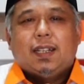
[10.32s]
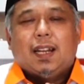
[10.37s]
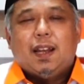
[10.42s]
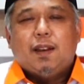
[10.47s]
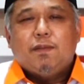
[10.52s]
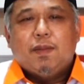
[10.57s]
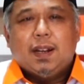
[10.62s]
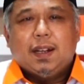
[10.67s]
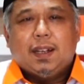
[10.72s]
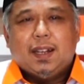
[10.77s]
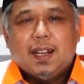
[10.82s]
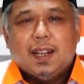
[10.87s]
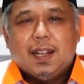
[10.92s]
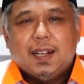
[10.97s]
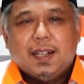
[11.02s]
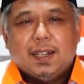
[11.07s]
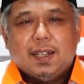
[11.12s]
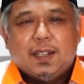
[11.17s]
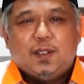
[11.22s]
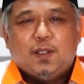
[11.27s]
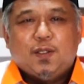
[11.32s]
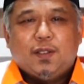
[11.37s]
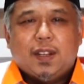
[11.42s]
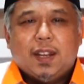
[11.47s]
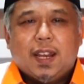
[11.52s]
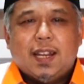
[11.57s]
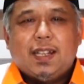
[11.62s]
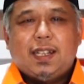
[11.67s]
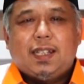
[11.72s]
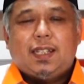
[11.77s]
Selamat dan
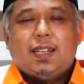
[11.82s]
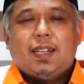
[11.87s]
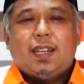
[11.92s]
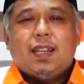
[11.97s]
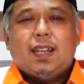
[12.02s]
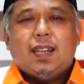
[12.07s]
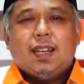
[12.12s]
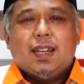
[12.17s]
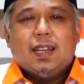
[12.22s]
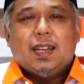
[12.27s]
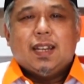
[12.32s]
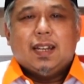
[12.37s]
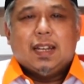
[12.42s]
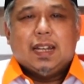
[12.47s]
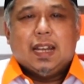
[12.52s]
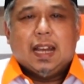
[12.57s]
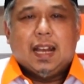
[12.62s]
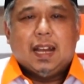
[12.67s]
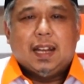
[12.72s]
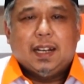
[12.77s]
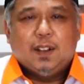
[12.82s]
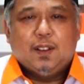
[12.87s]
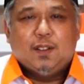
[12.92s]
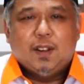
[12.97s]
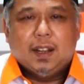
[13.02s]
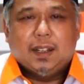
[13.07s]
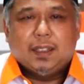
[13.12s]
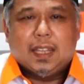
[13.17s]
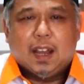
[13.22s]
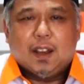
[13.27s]
sukses hari
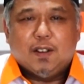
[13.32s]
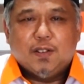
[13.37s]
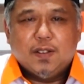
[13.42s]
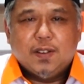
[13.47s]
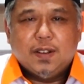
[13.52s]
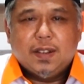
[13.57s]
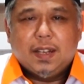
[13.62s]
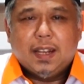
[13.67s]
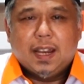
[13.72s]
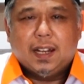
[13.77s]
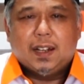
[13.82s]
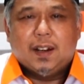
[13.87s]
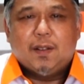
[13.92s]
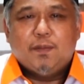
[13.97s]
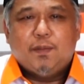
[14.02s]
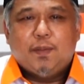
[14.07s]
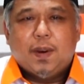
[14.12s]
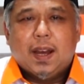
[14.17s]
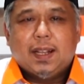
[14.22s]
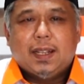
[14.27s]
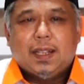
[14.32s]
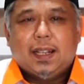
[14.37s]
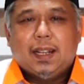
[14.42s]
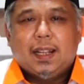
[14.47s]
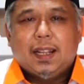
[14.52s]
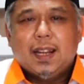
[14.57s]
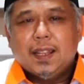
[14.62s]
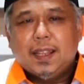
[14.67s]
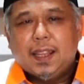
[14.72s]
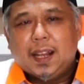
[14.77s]
ulang tahun yang
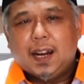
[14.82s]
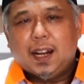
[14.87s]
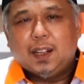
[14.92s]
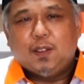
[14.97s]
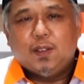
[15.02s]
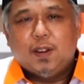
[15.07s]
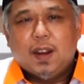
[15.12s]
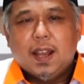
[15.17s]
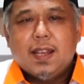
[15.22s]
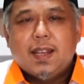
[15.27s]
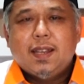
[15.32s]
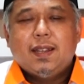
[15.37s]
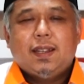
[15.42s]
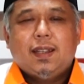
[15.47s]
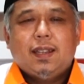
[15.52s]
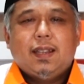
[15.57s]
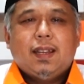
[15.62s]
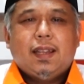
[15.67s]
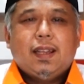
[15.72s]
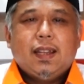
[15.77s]
keempat Lentera Today.